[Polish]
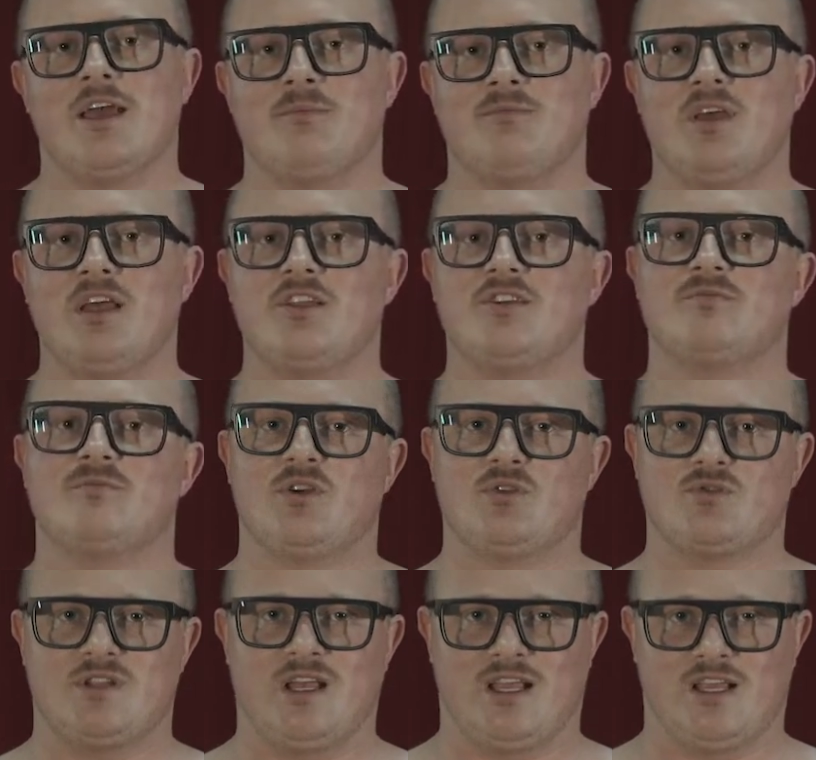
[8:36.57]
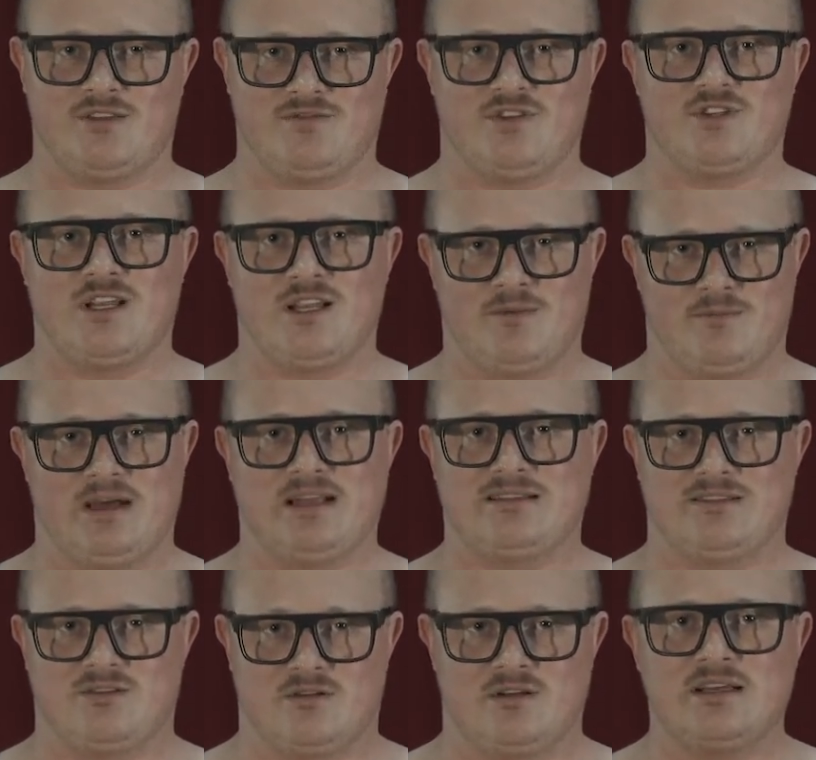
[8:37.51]
Mieliśmy już takie ćwiczenia
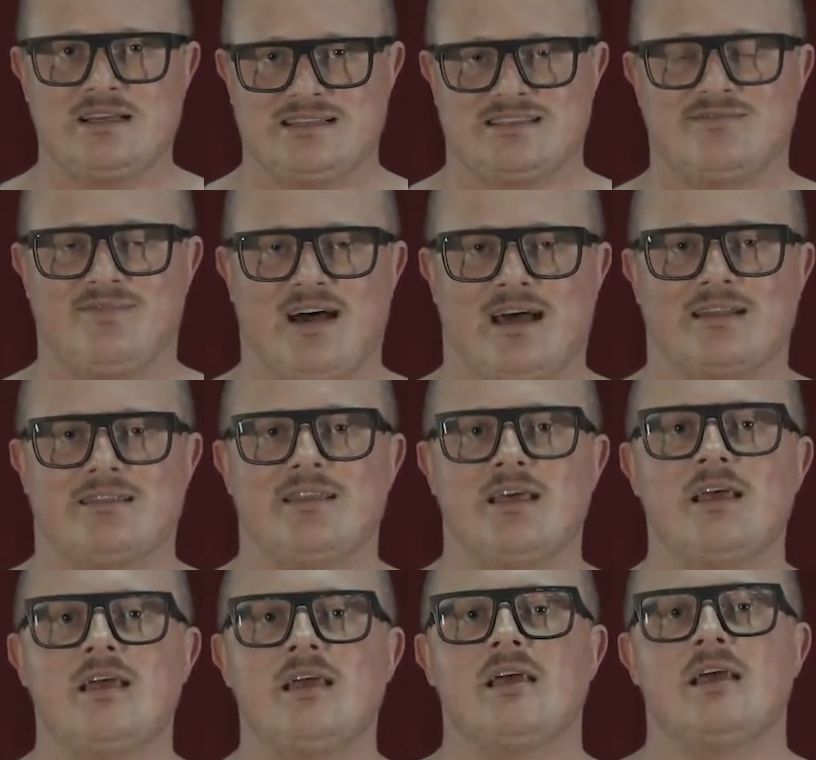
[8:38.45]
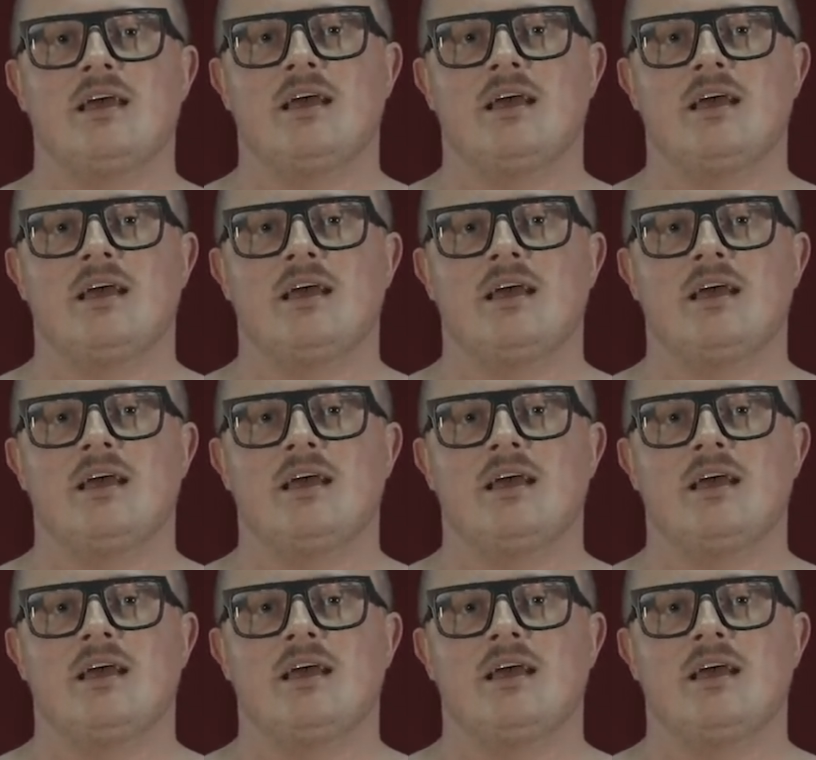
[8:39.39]
bardzo zwarte,